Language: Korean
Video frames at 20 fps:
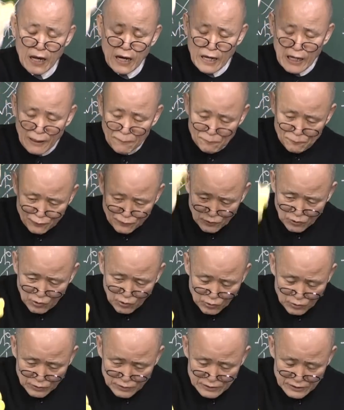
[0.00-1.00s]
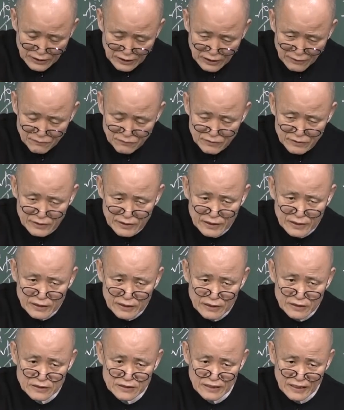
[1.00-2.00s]
앞으로 오는
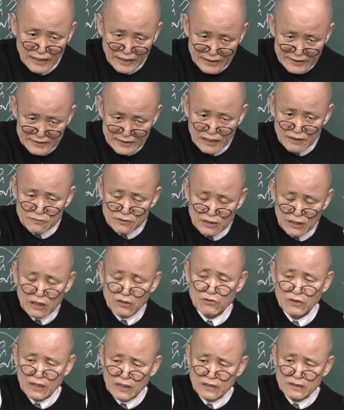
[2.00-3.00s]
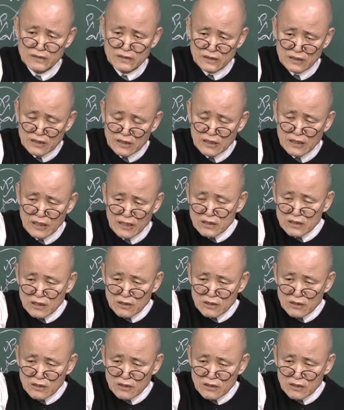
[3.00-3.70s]
사람들에게 4 3이라고 하는 이